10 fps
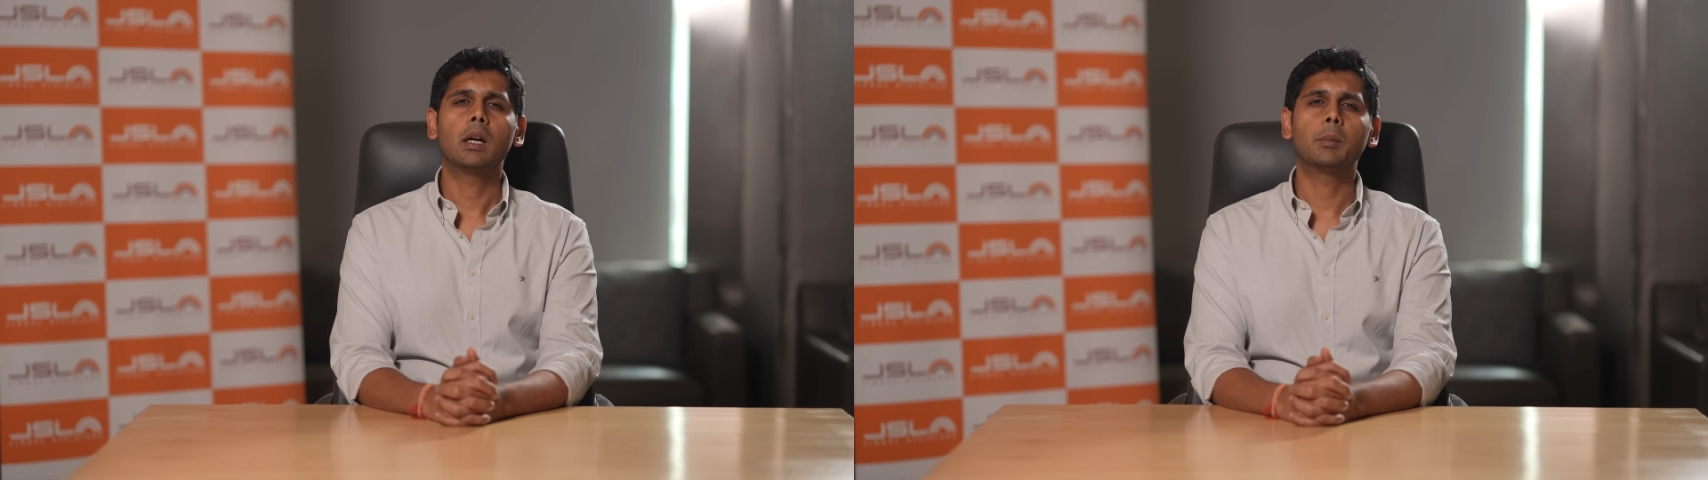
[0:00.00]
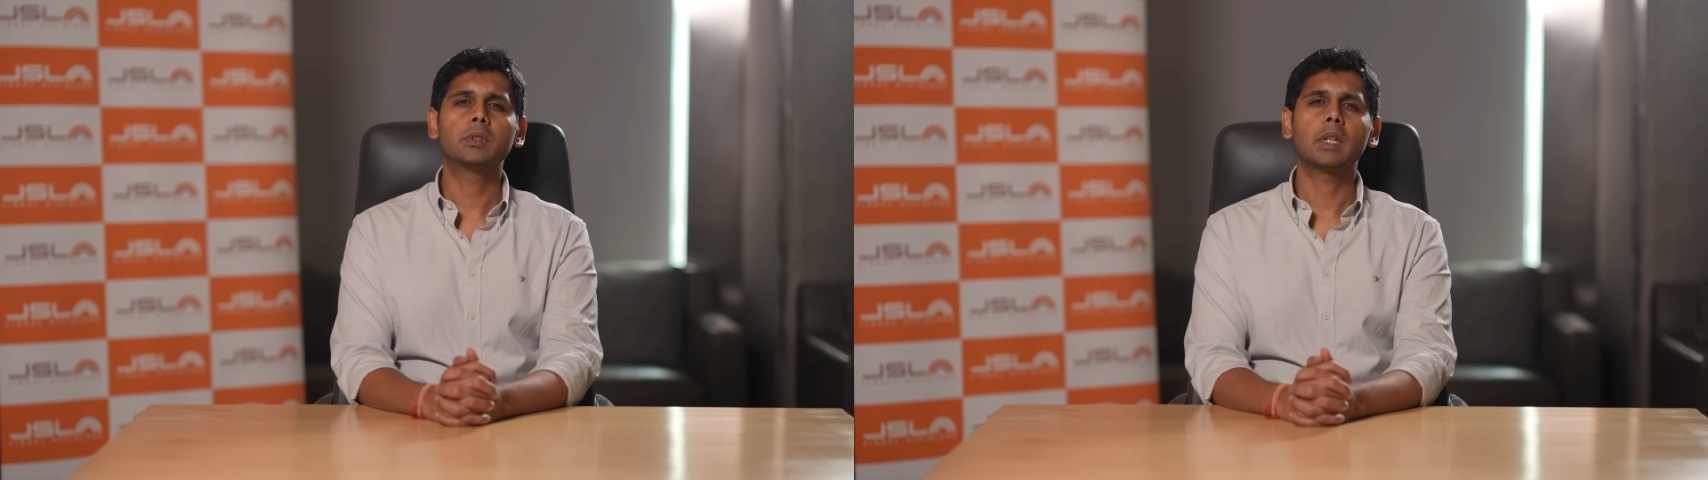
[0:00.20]

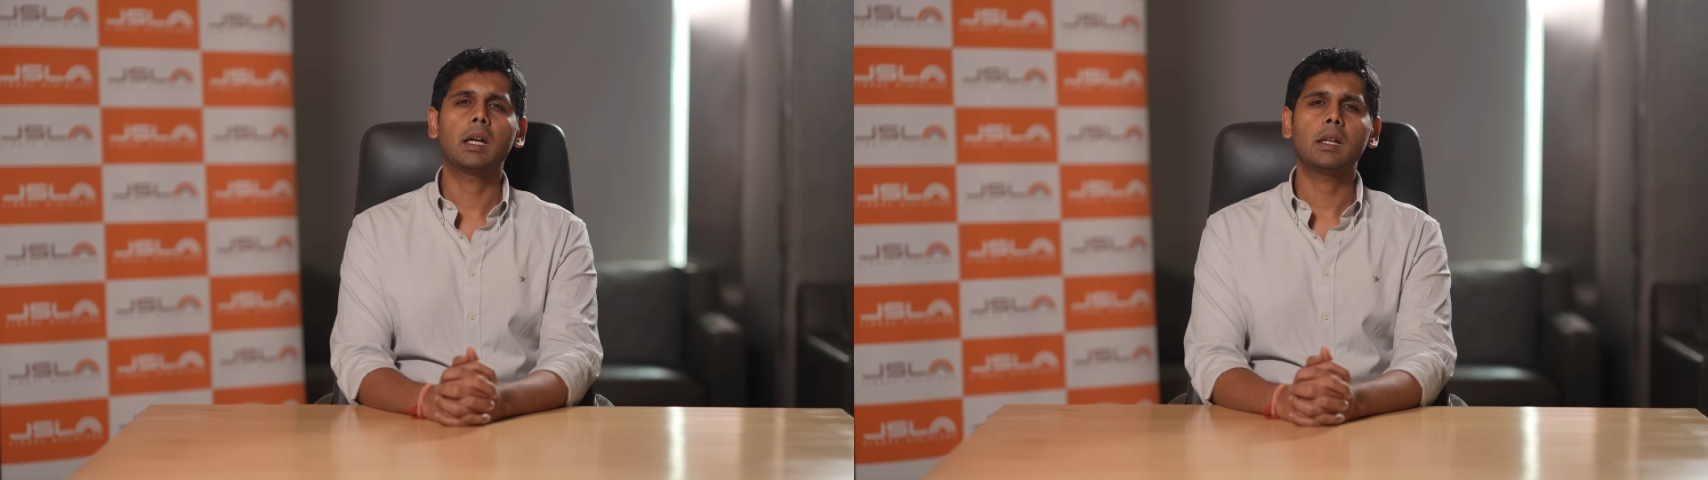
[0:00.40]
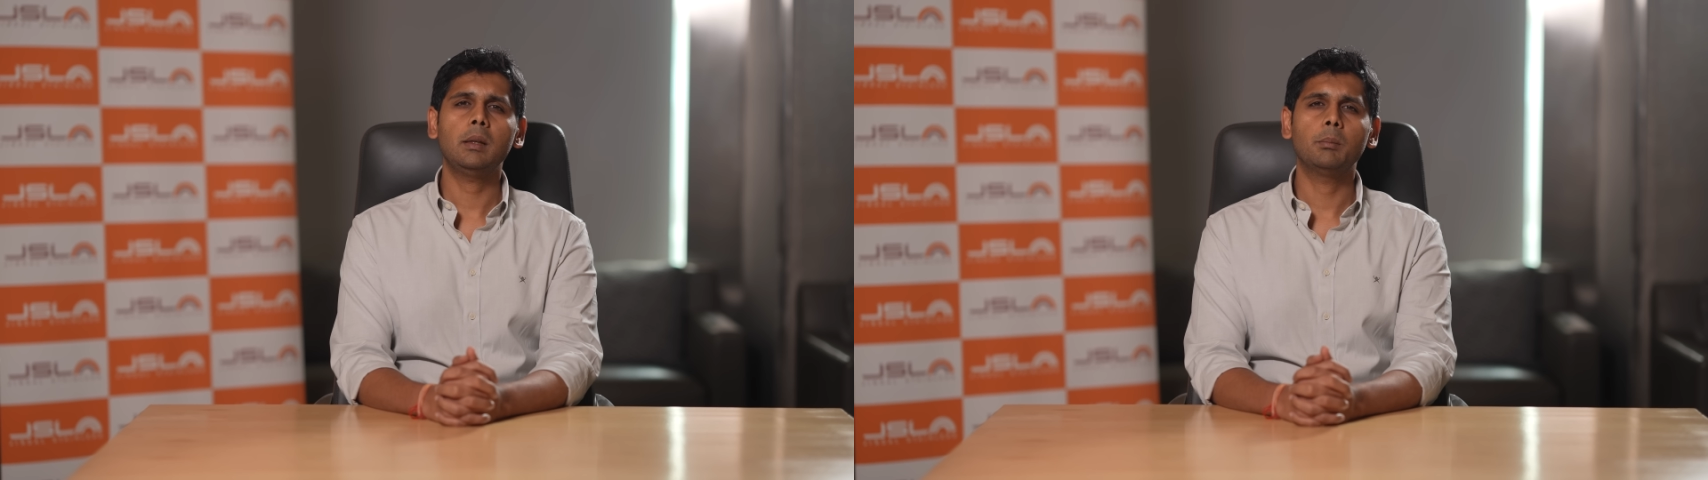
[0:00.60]
हम
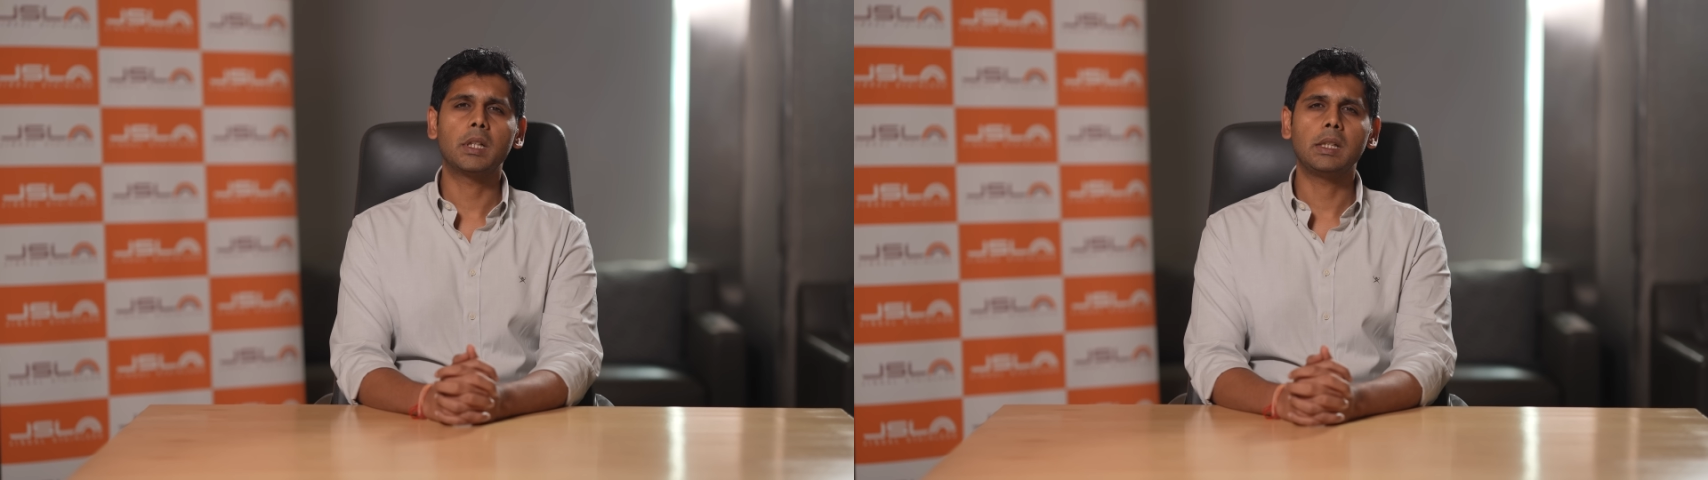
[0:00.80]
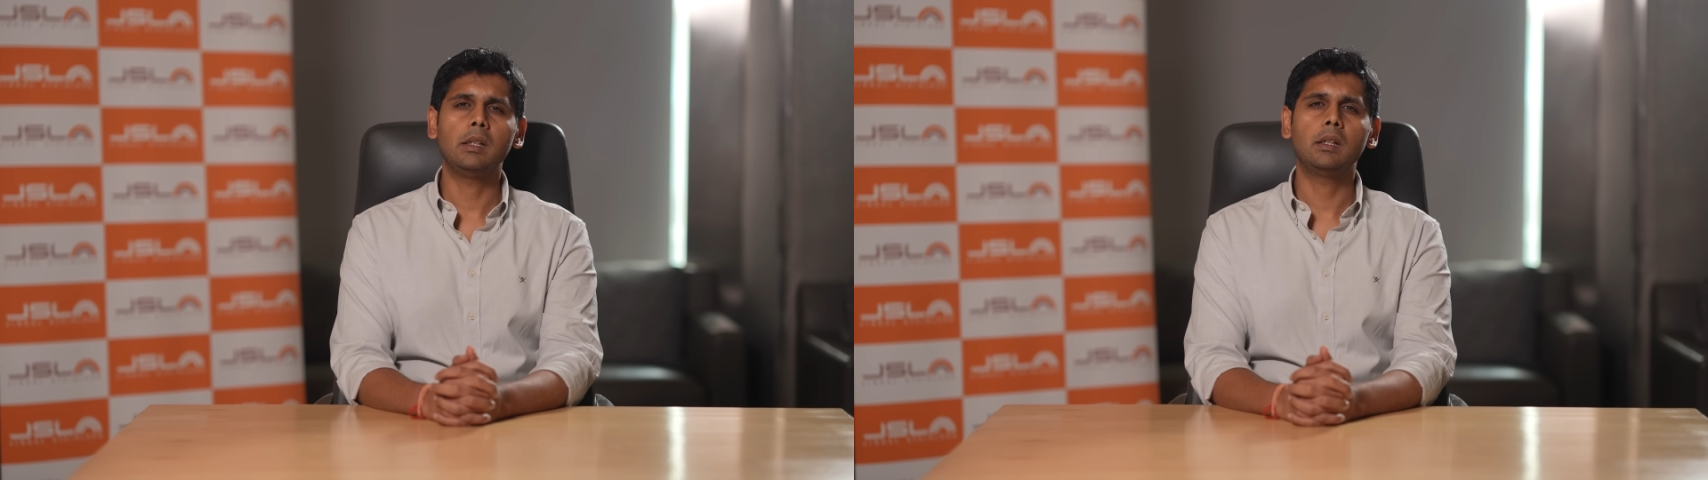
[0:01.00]
सारे
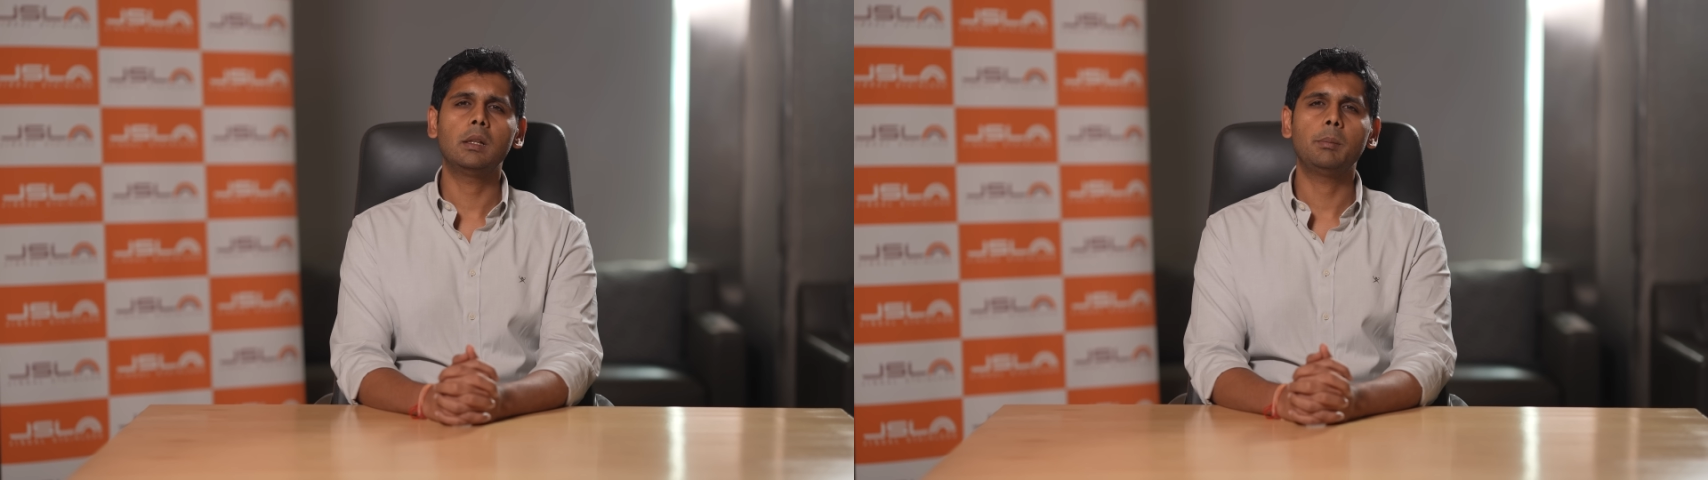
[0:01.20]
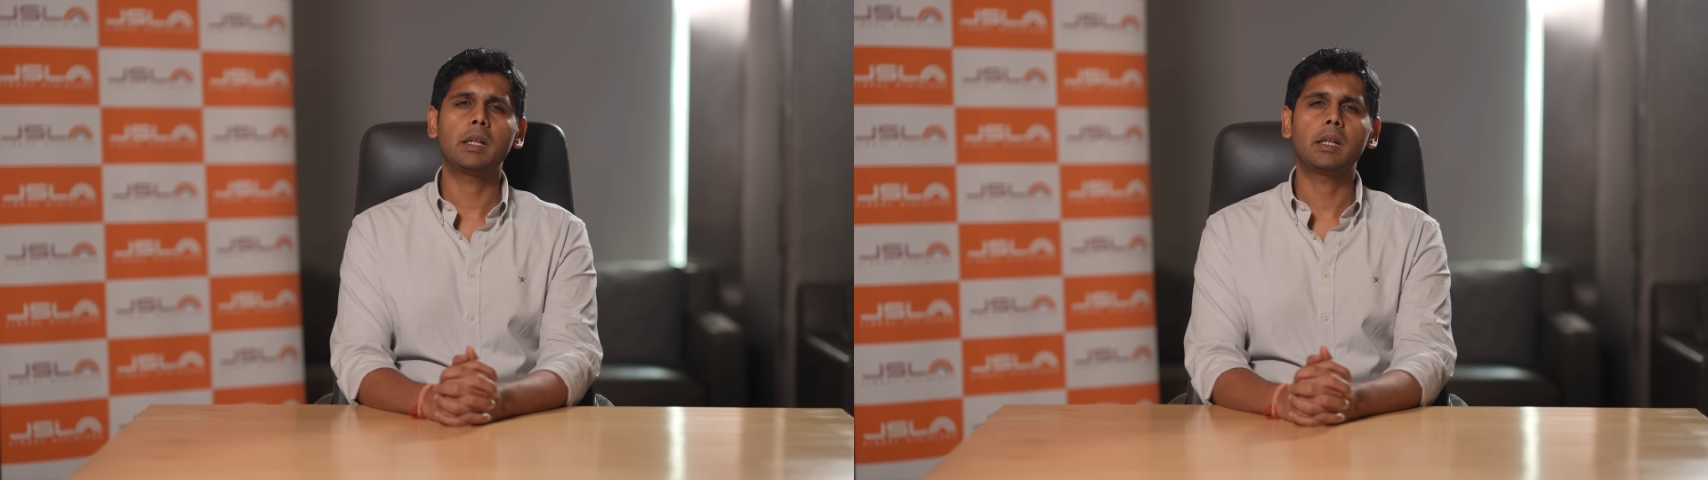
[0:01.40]
मटेरियल